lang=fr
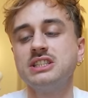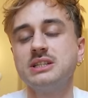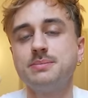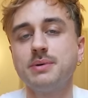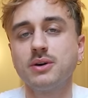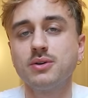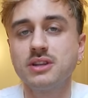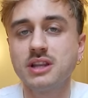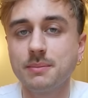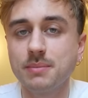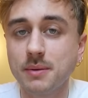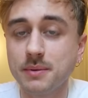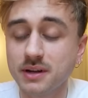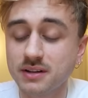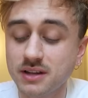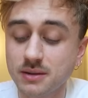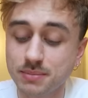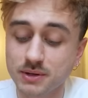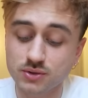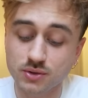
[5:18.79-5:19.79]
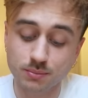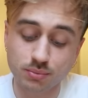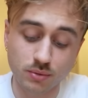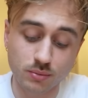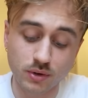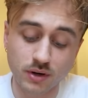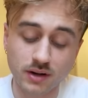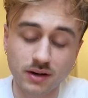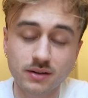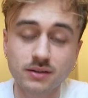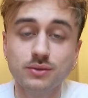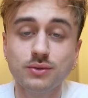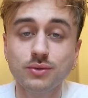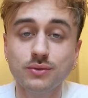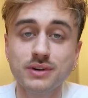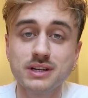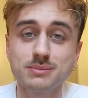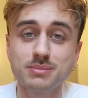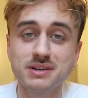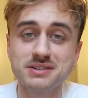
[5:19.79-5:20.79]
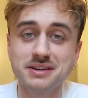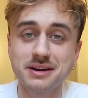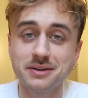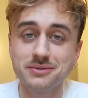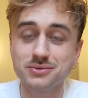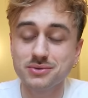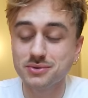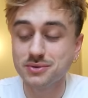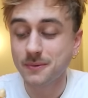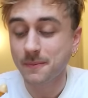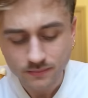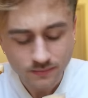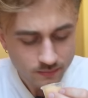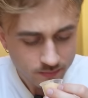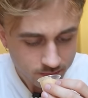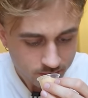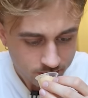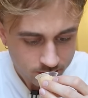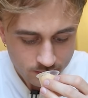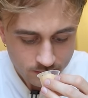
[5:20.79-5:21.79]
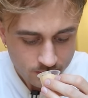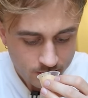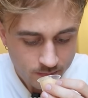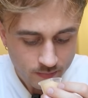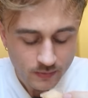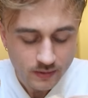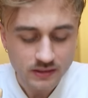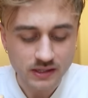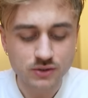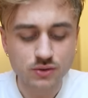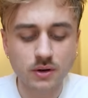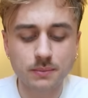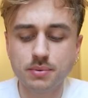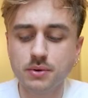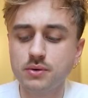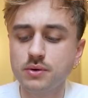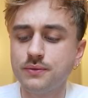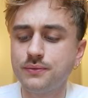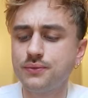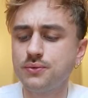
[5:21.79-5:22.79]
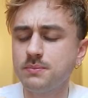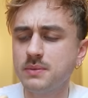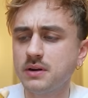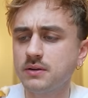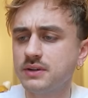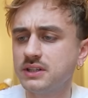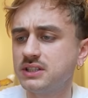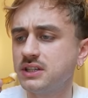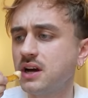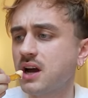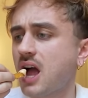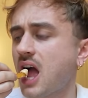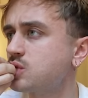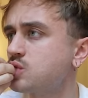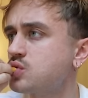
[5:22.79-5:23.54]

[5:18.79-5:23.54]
j'espère que t'as pas merdé parce que pour moi, tout va se baser là-dessus. T'as sent un peu le fumé, on va dire